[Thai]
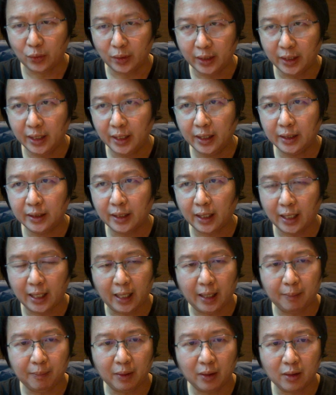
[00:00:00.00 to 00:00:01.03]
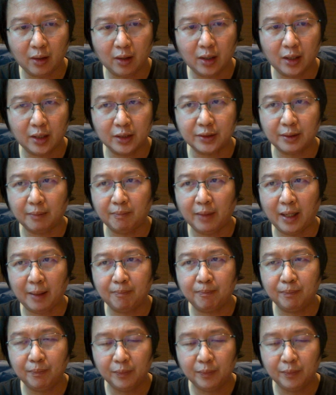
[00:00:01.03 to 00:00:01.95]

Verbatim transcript: วนหนึ่งนะครับแล้วก็สำหรับ